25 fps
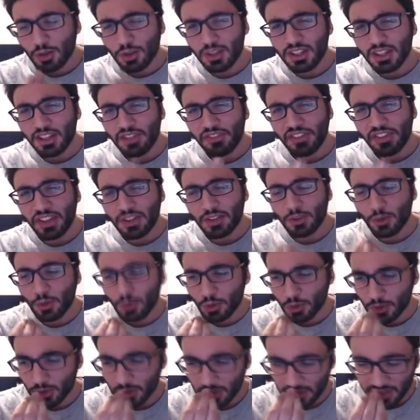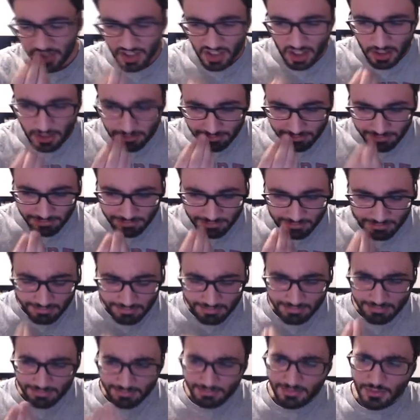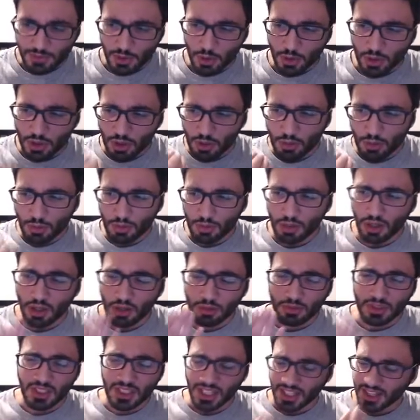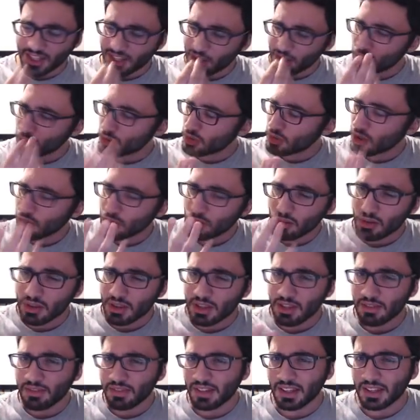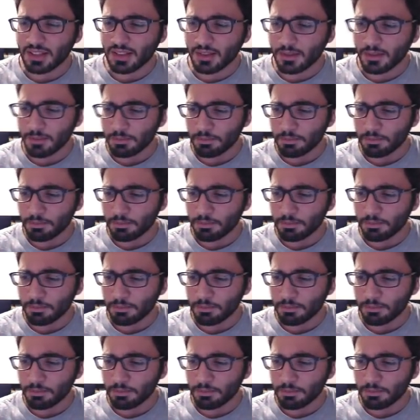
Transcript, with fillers: défaite que je sens déjà je sens une odeur, une certaine odeur de défaite.